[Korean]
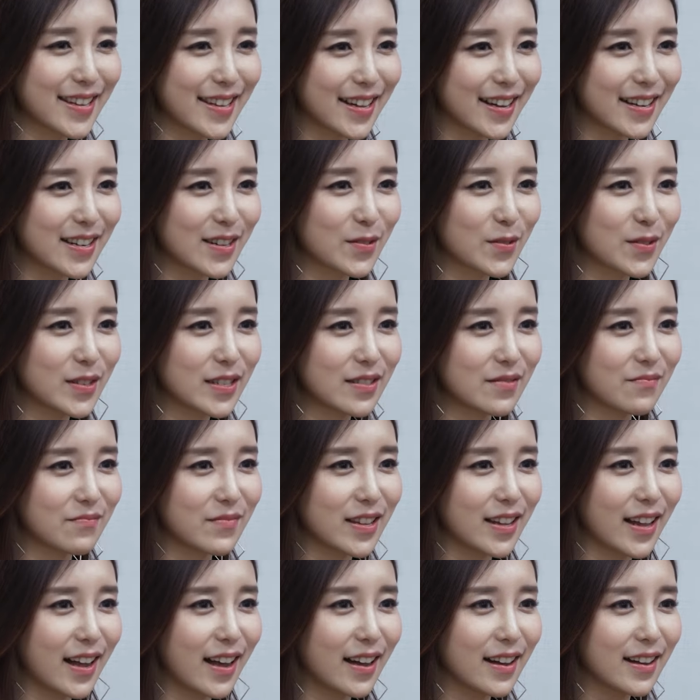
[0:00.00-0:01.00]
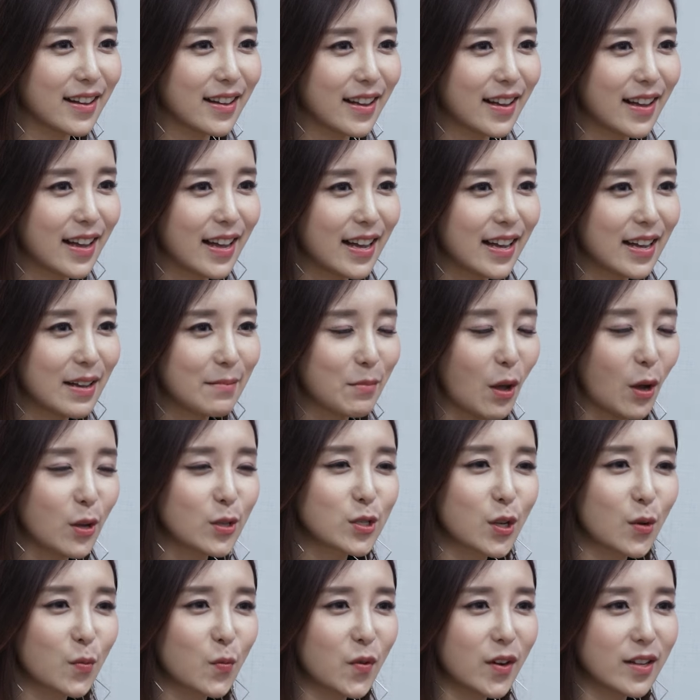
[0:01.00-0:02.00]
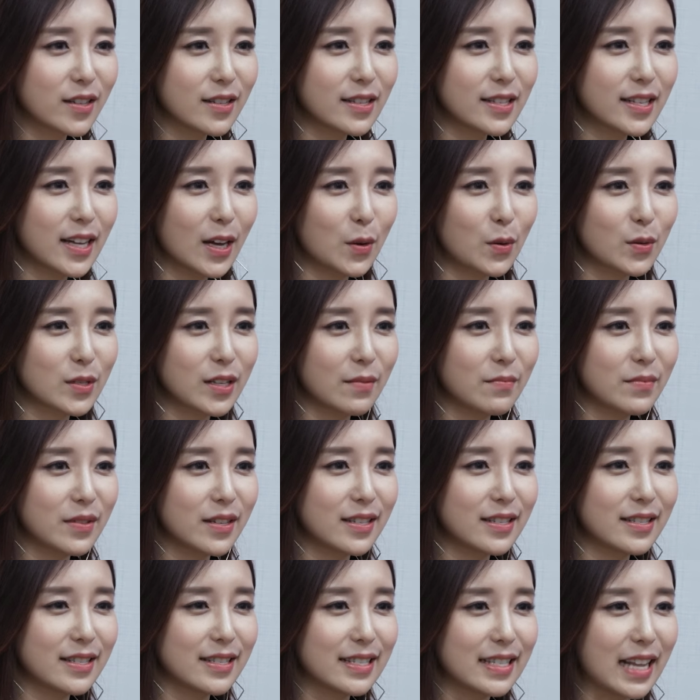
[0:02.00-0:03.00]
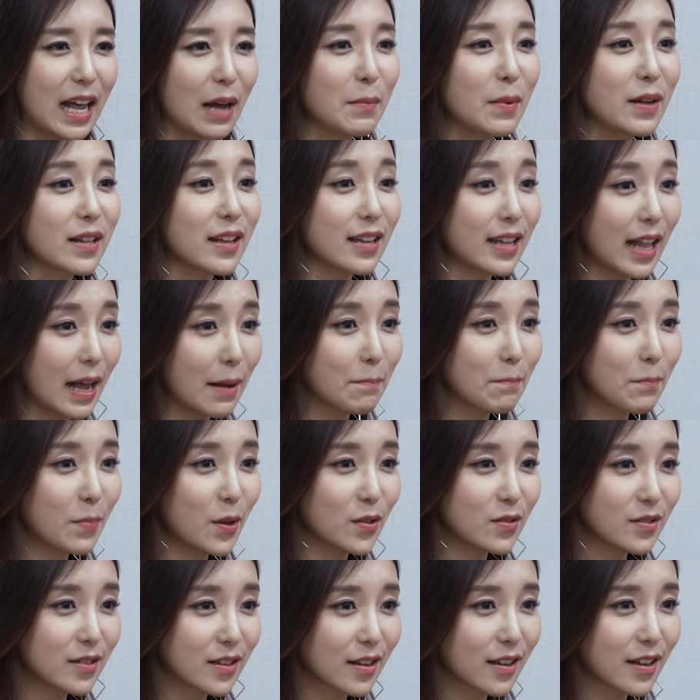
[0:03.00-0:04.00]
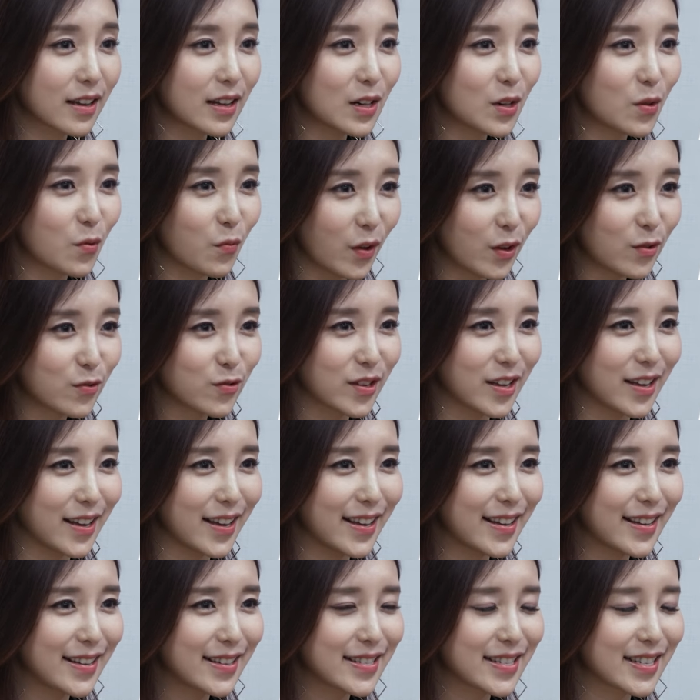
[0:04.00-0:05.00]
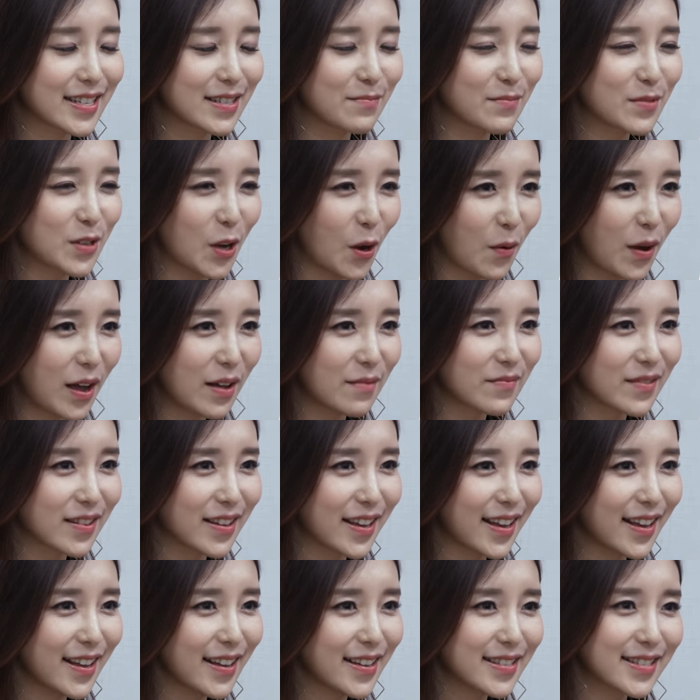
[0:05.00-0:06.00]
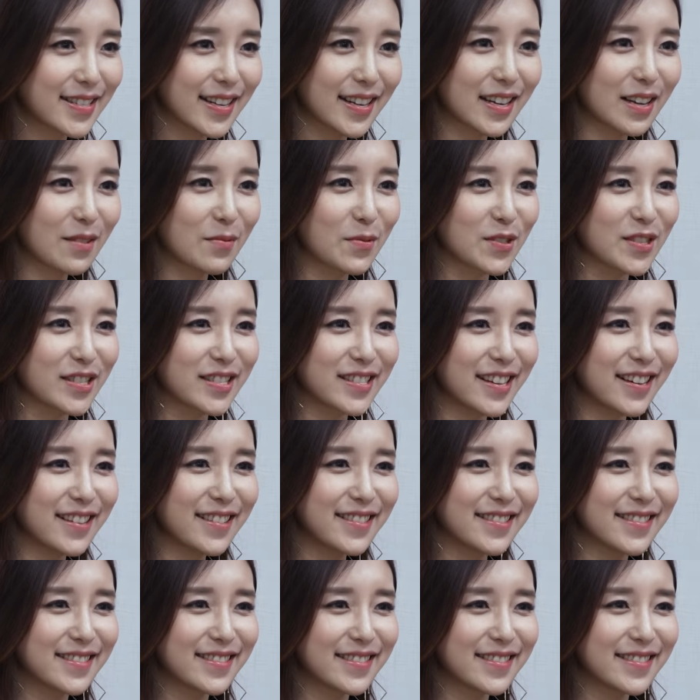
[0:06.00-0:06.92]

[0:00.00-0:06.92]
기다리고 있습니다. 면접관을 사로잡는 나만의 답변 스킬 외우기 지금 저와 함께 시작해 보시죠.